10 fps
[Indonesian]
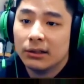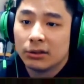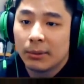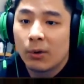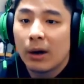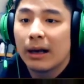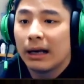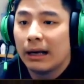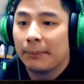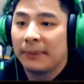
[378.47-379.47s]
cuma gue
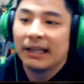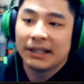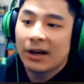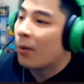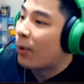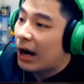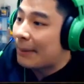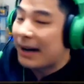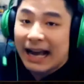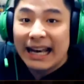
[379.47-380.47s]
milihnya ngobrol
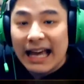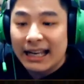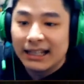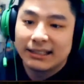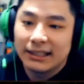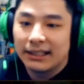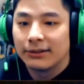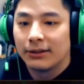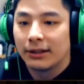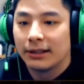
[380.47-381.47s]
sama kalian yang di sini
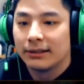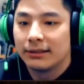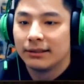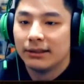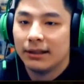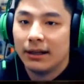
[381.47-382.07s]
itu loh guys